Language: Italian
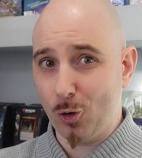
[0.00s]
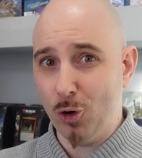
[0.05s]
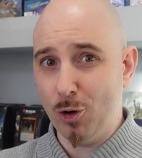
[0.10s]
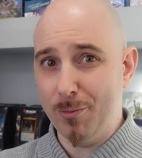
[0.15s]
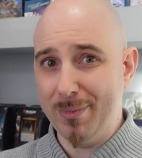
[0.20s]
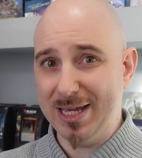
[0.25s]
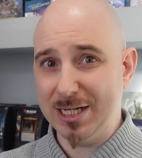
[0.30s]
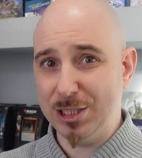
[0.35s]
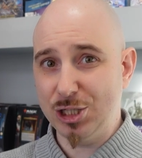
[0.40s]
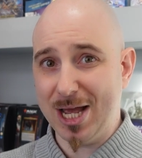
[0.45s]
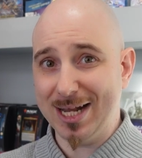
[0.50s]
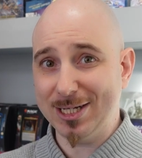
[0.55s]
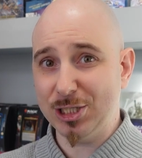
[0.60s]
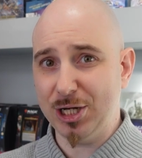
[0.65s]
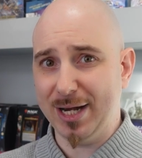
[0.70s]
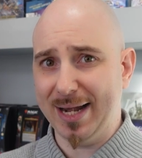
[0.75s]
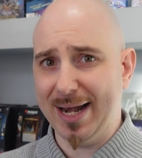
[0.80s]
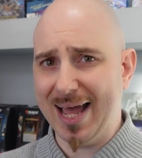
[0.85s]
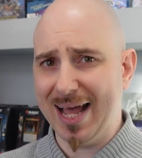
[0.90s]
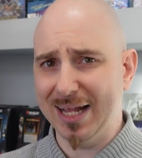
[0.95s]
come già
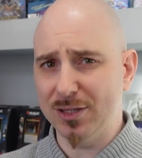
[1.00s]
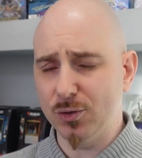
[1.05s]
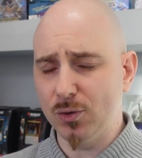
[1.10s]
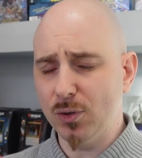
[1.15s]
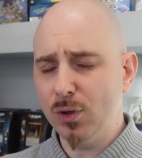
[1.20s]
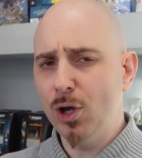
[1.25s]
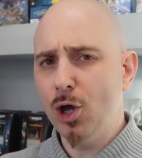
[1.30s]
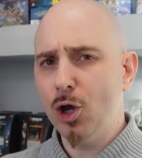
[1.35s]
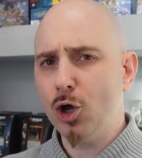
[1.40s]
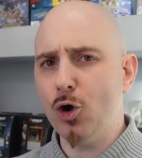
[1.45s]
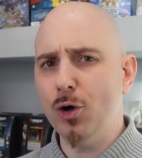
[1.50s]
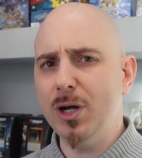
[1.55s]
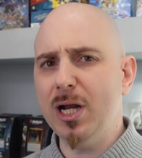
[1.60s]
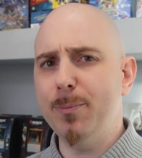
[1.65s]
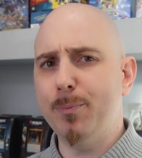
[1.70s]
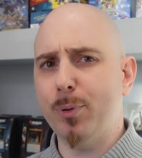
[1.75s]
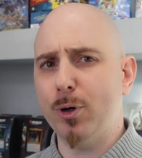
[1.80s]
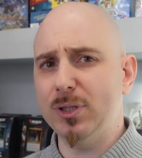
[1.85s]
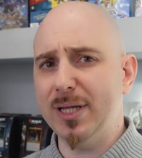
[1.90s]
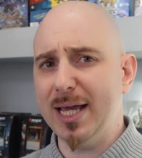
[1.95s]
accennato, con
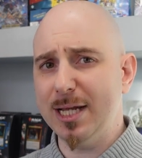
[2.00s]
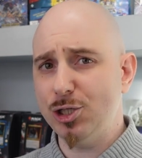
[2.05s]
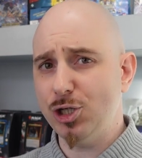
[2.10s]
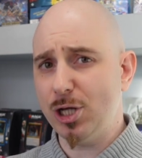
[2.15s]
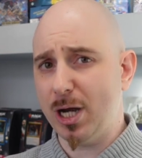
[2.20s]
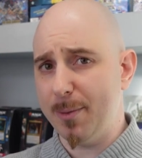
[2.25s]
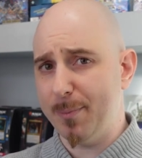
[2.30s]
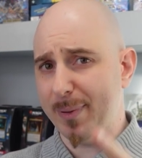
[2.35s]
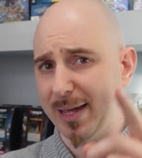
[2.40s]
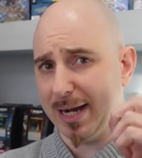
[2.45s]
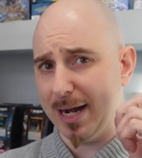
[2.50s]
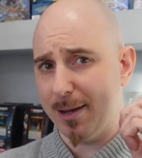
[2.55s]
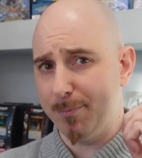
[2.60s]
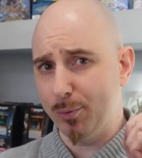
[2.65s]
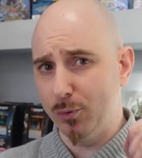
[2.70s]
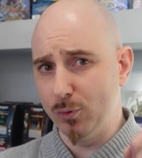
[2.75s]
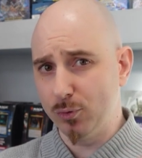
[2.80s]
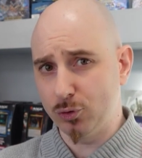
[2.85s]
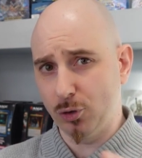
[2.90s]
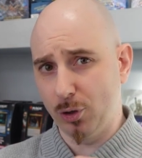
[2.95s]
il proteggere per
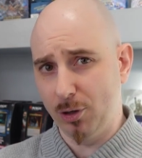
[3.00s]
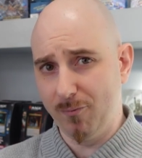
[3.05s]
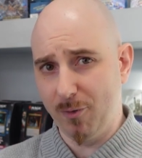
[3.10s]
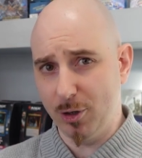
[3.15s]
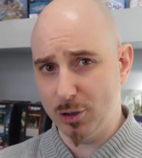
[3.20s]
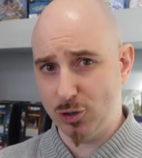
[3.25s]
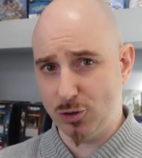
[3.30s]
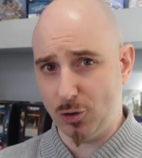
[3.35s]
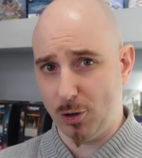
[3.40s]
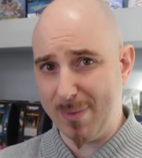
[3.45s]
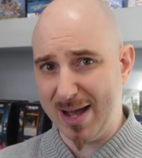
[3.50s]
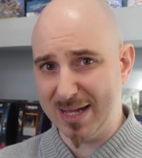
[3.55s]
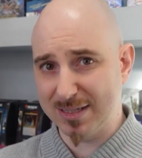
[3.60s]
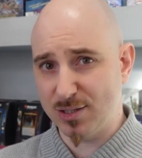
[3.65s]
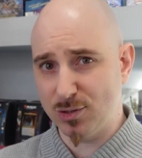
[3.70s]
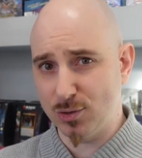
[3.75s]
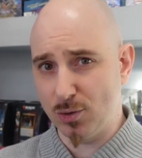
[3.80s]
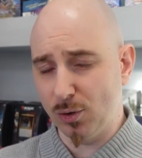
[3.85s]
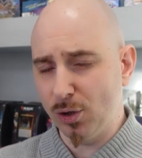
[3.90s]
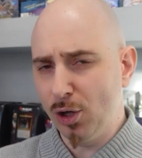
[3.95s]
l'appunto il vostro
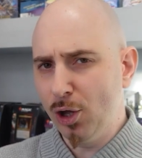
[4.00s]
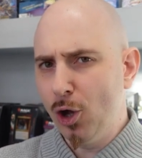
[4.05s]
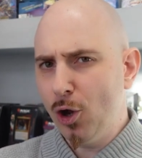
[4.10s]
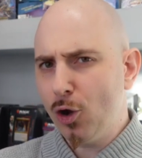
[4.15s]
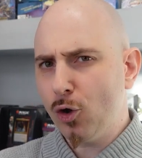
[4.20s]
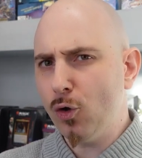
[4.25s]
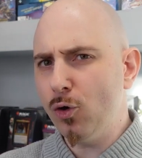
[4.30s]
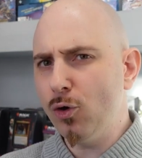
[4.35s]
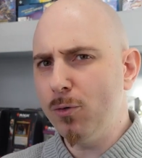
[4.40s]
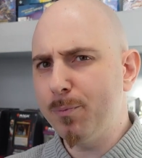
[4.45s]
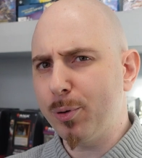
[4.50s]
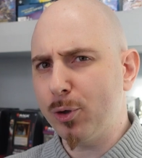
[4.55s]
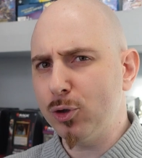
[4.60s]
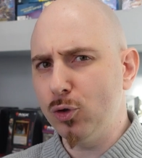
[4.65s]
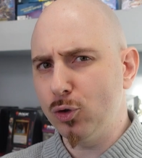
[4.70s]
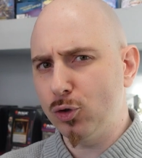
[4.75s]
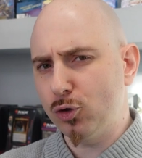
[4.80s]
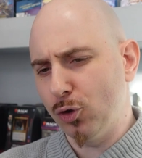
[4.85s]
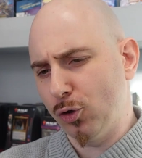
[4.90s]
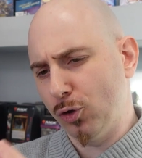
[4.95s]
mazzo, con un
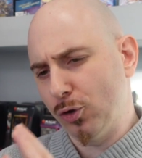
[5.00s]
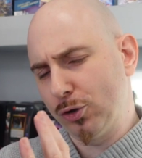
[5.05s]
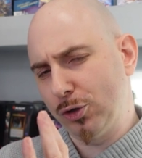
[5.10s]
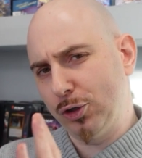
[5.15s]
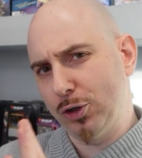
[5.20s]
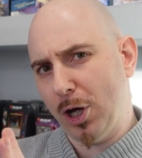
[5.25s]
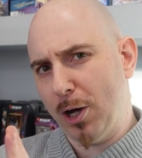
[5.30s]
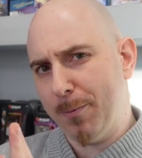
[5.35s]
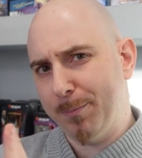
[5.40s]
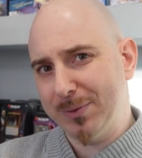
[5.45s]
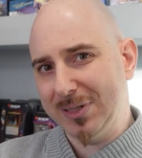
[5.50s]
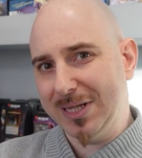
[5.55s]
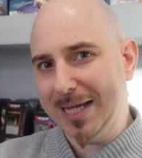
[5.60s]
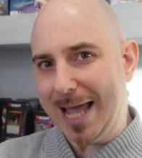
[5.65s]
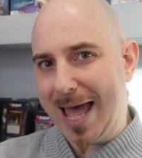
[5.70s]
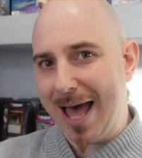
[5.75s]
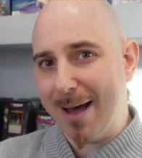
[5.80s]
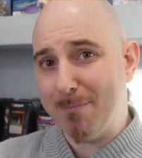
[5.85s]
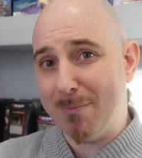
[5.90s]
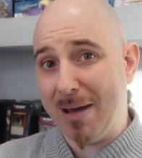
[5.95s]
prodotto top di
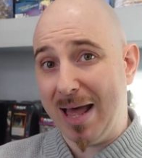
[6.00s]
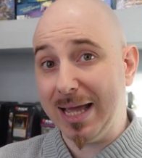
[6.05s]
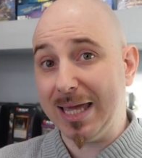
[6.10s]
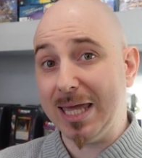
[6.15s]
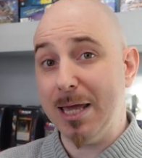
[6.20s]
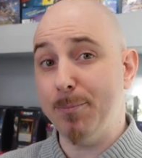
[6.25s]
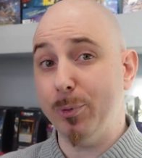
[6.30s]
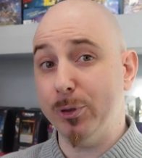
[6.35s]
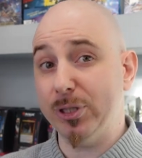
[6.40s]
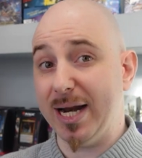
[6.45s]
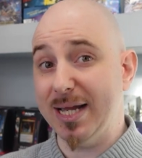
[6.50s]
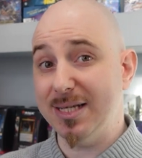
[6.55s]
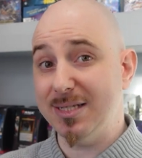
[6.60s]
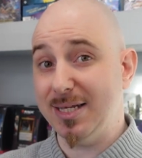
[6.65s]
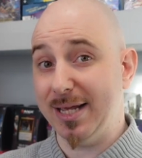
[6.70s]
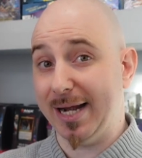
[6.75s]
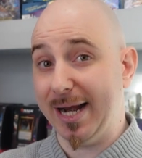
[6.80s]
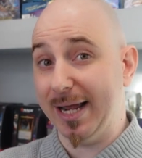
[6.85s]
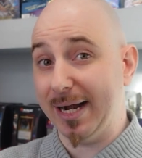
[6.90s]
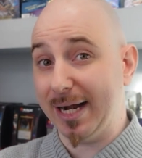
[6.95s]
gamma che potrà
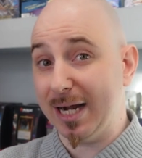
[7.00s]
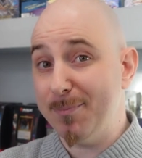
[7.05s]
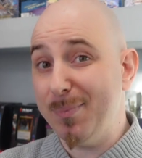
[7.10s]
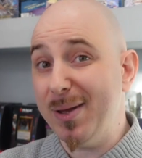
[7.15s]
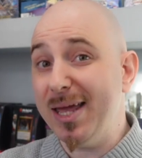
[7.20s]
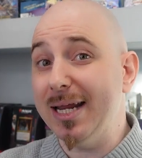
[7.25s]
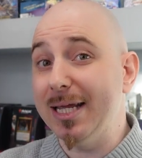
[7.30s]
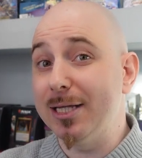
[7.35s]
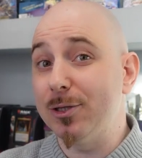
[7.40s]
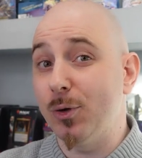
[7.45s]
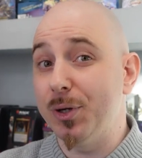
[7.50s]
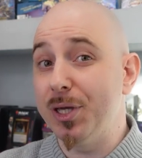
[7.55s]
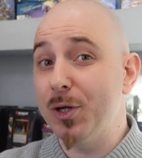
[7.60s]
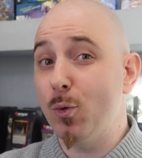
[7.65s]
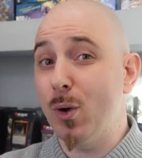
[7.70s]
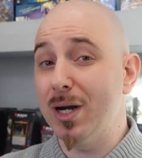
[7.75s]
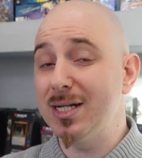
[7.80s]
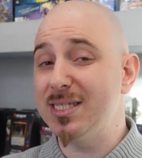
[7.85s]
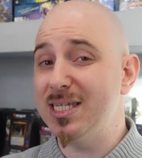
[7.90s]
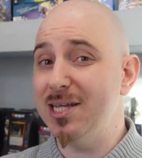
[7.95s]
essere reperito in
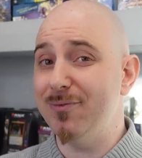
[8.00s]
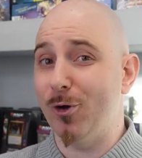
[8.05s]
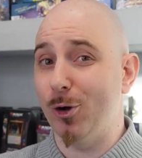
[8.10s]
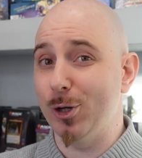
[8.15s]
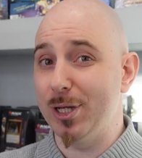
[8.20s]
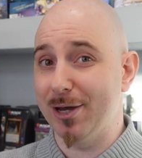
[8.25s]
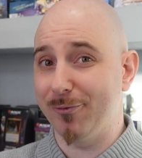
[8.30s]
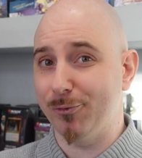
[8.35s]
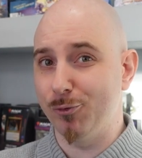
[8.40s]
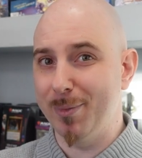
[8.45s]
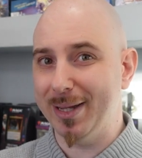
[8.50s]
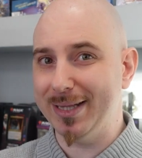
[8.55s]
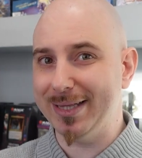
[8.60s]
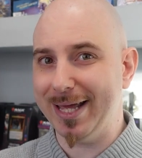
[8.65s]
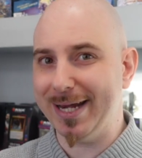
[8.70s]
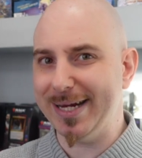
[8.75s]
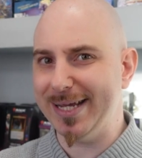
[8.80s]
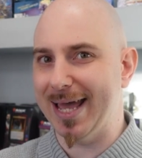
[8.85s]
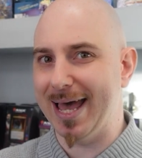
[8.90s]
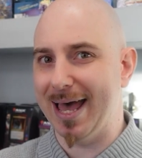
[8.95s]
qualsivoglia
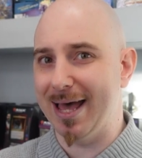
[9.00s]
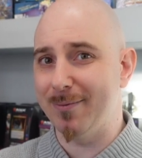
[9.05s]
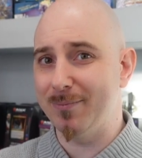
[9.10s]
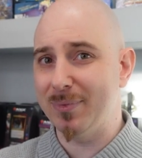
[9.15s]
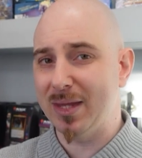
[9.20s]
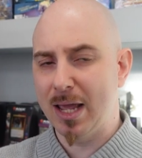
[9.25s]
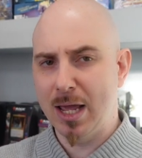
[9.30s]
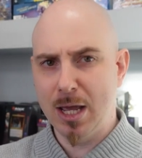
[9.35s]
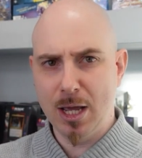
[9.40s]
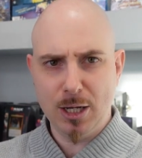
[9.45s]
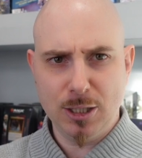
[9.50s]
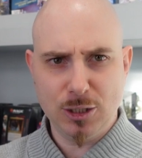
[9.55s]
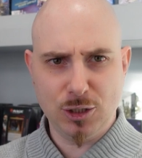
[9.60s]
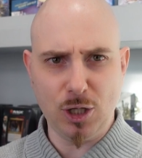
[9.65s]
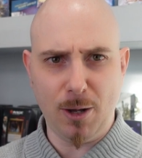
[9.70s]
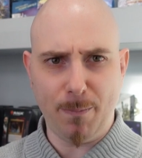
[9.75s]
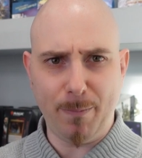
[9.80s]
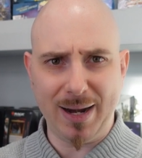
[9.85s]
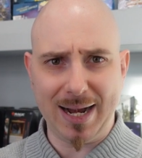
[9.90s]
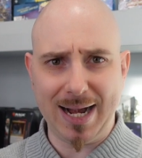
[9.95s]
fumetteria.
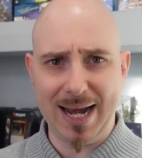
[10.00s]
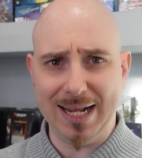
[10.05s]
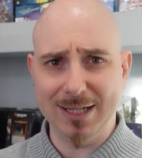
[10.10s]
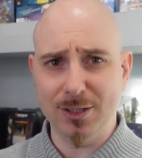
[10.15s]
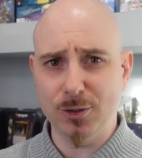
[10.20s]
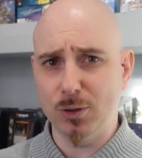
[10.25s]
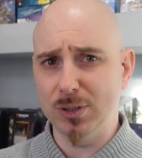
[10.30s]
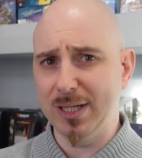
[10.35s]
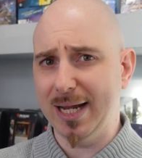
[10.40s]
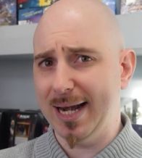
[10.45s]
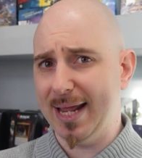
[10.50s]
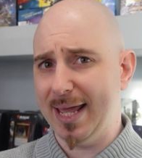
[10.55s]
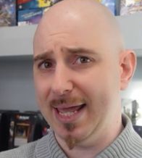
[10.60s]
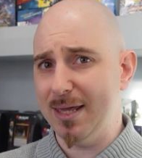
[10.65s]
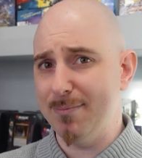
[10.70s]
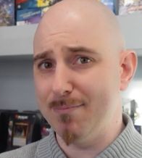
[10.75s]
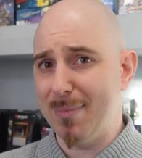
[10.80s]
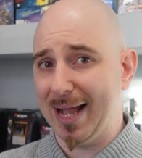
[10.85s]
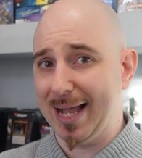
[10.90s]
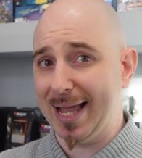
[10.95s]
Sto parlando delle
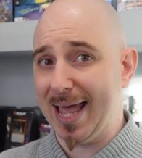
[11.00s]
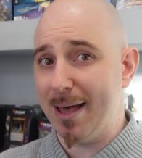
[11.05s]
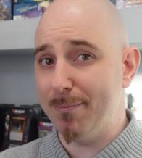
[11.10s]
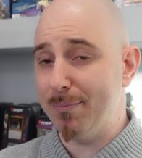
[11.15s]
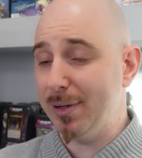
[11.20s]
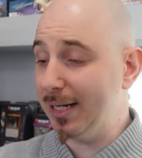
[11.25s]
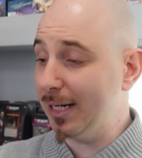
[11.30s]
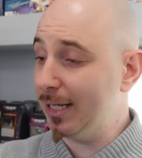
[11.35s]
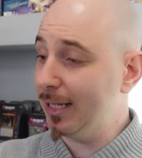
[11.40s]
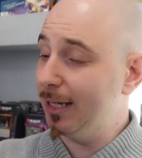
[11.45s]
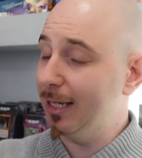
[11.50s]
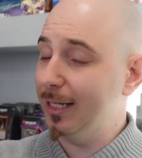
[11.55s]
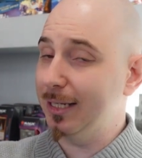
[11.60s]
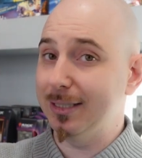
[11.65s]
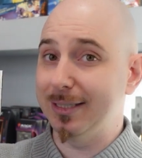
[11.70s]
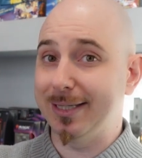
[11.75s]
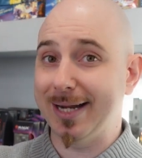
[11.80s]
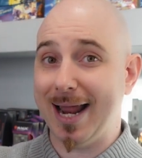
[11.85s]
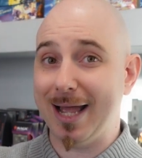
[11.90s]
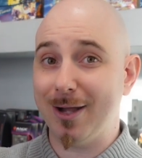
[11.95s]
immancabili
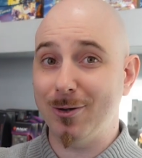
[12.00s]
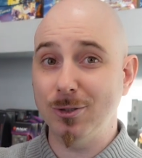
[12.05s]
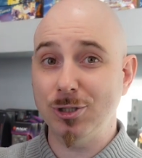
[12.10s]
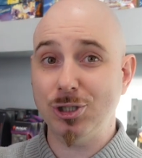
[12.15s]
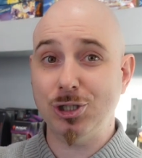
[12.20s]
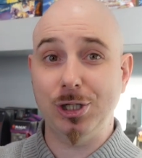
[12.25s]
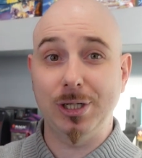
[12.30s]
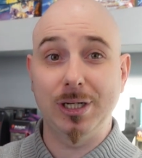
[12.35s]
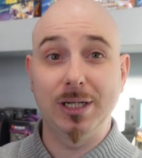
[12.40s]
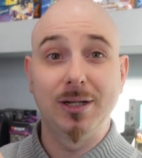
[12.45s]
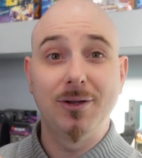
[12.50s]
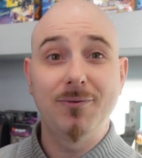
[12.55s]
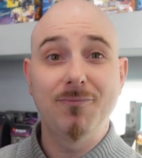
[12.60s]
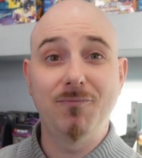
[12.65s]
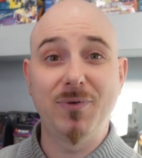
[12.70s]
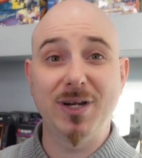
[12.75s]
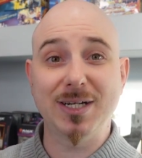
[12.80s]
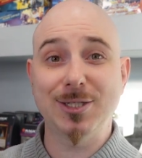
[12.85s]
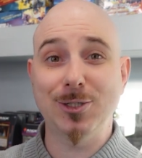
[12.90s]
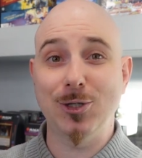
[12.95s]
Dragon Shield
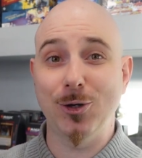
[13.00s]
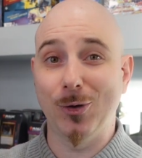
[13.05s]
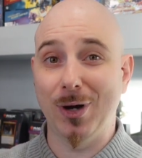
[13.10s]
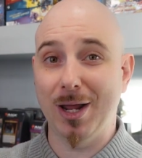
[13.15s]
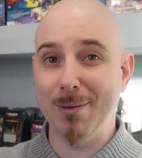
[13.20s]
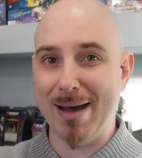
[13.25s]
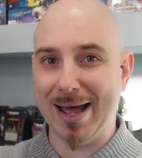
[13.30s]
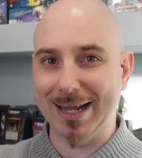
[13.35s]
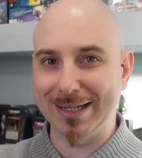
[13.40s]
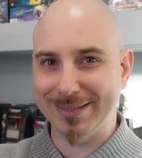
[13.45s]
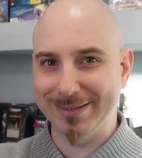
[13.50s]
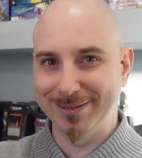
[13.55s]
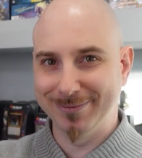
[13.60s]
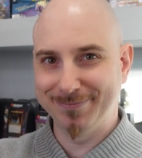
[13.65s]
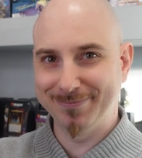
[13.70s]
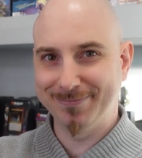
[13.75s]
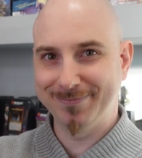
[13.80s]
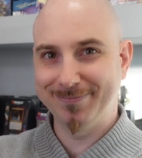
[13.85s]
versione matte.